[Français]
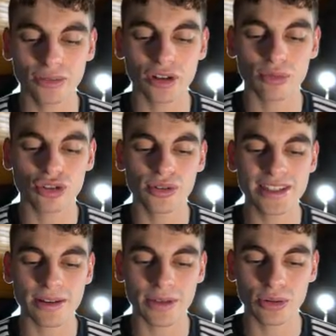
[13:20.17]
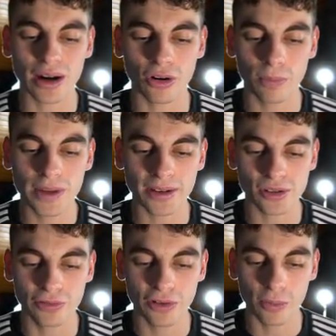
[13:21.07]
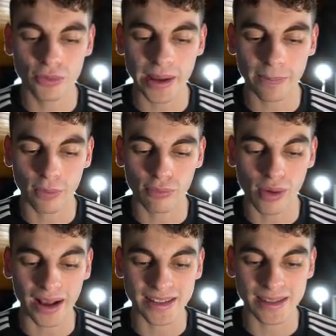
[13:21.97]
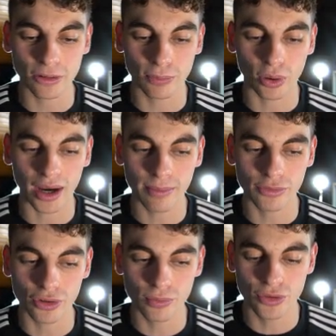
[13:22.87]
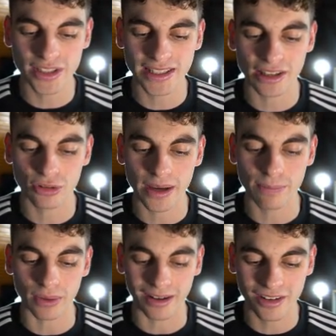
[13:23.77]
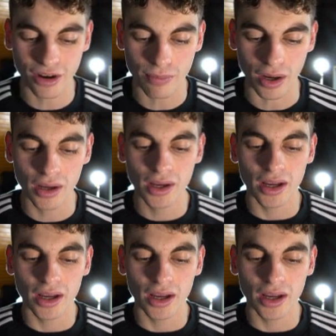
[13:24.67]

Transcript: Et donc comme je te le disais, on va devoir remplir ce formulaire pour pouvoir accéder au programme de musicgateway.com